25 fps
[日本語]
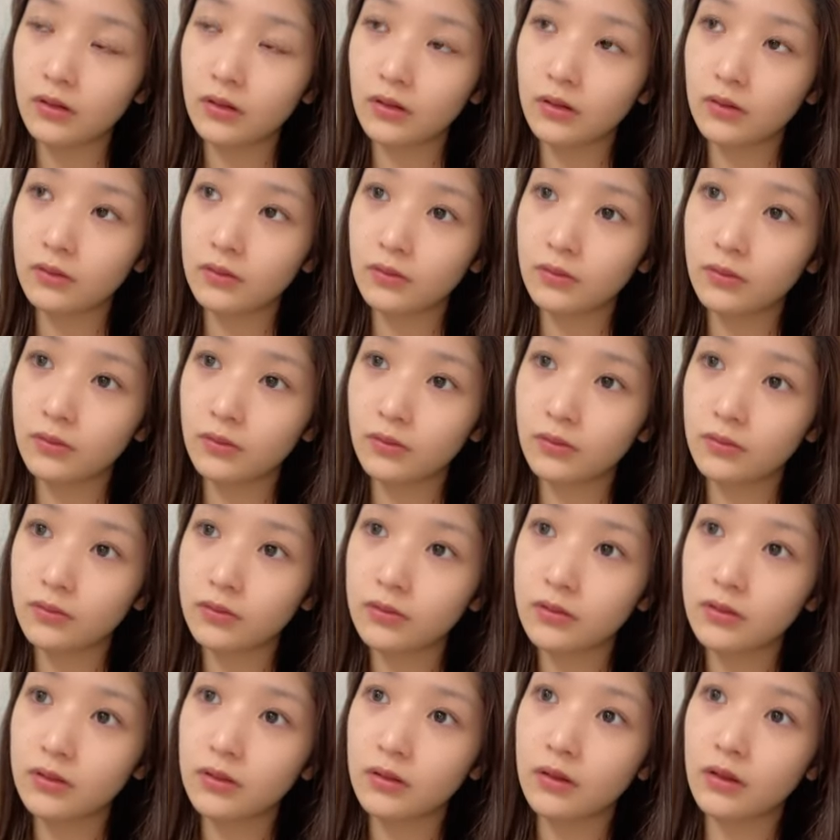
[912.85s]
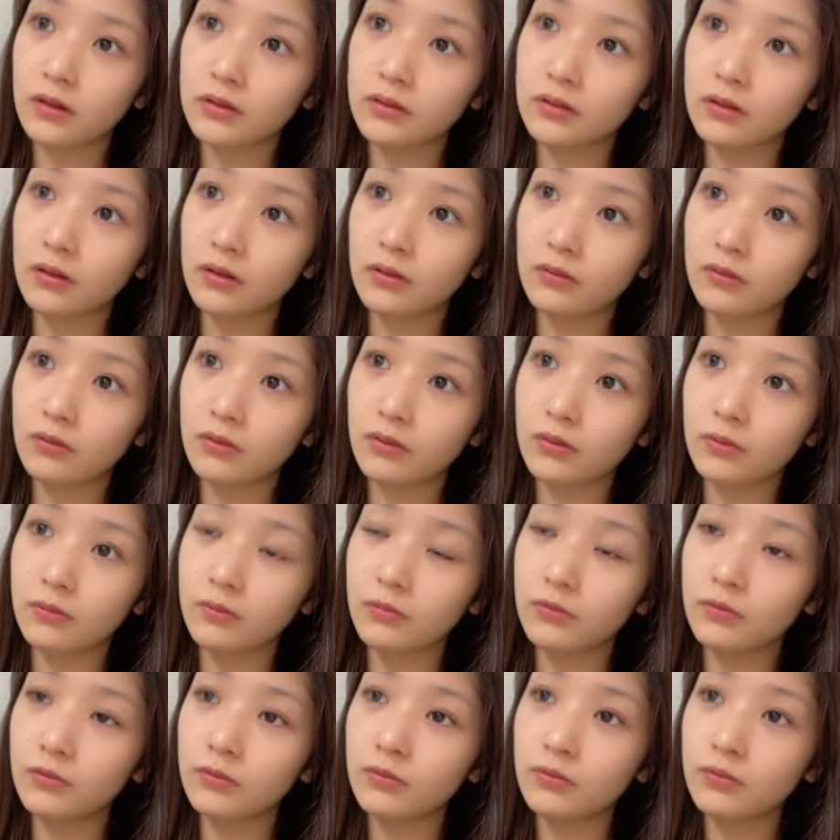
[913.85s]
あと靴屋さんとか
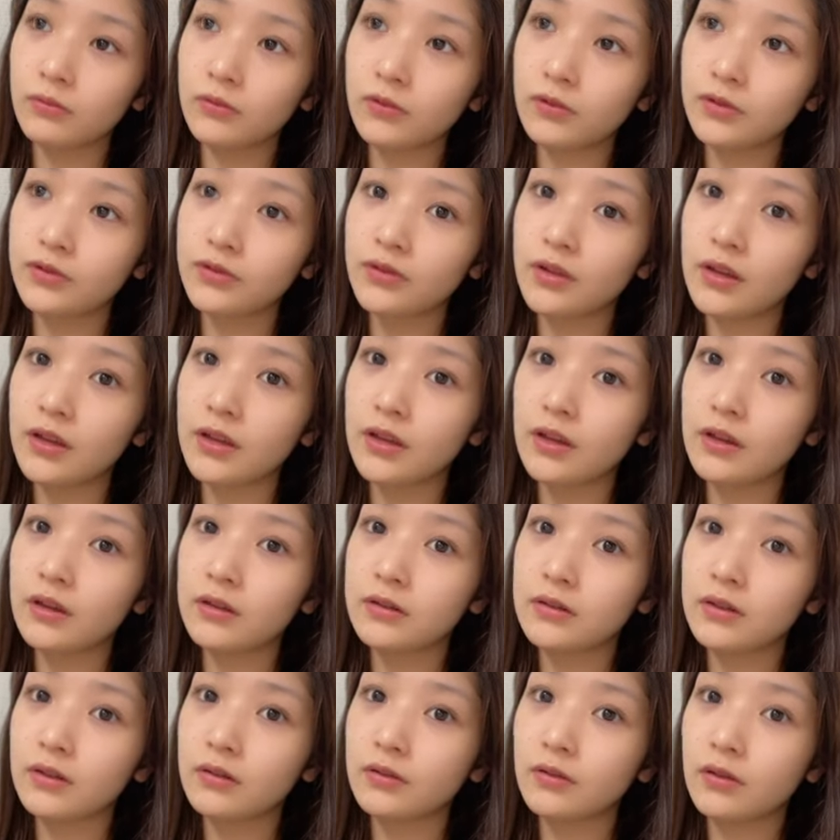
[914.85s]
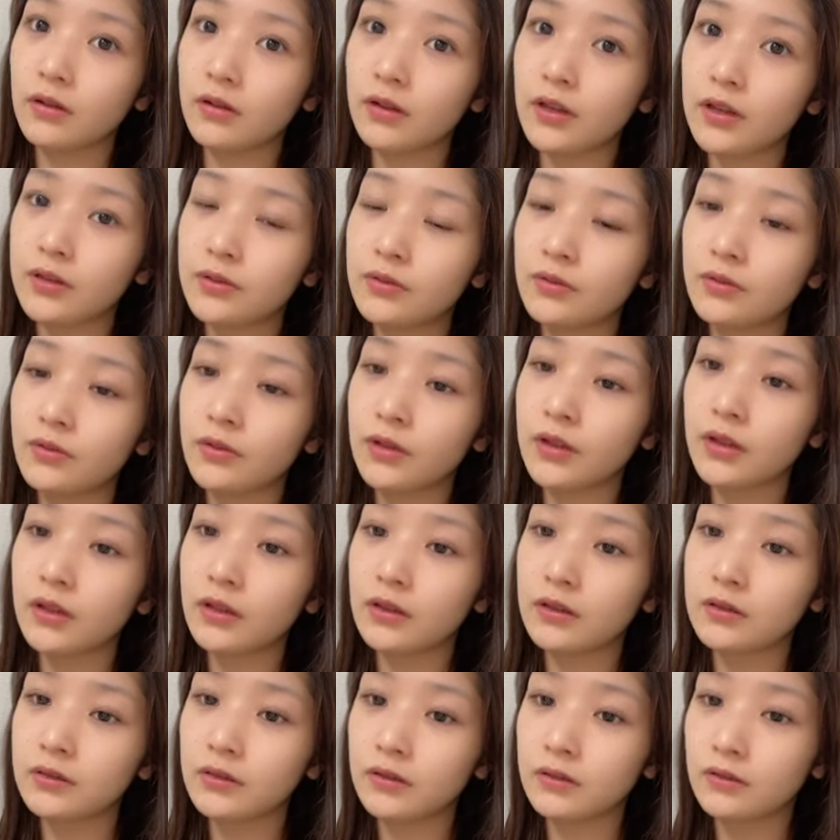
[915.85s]
もうほんとジュエリー屋さんとか化粧
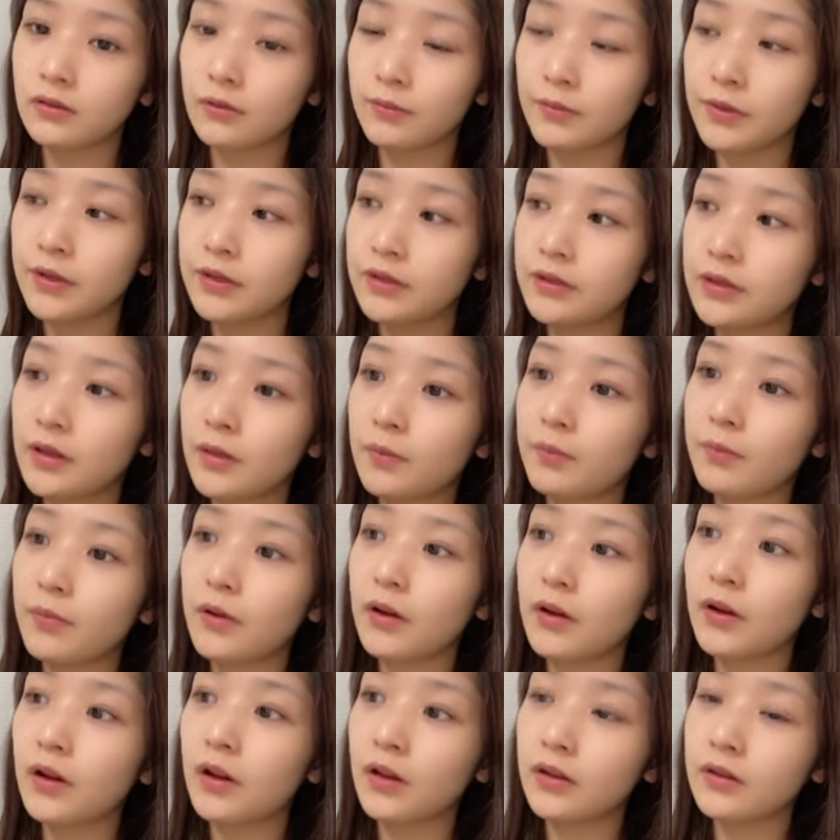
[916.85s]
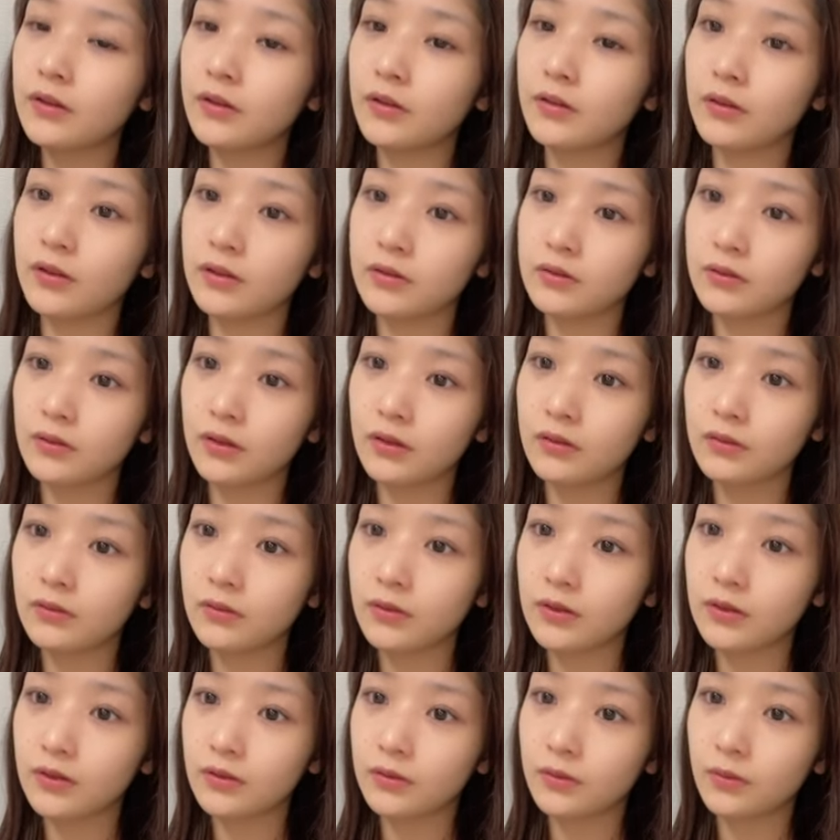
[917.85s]
品屋さんとかめっちゃいっぱい入ってるやつがある
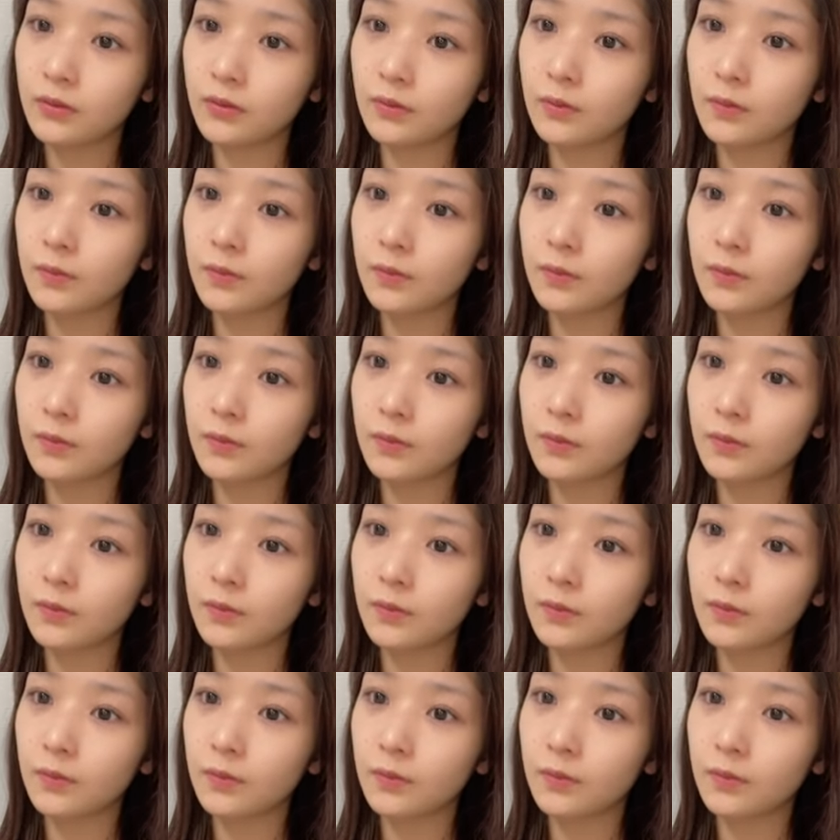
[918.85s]
んですよ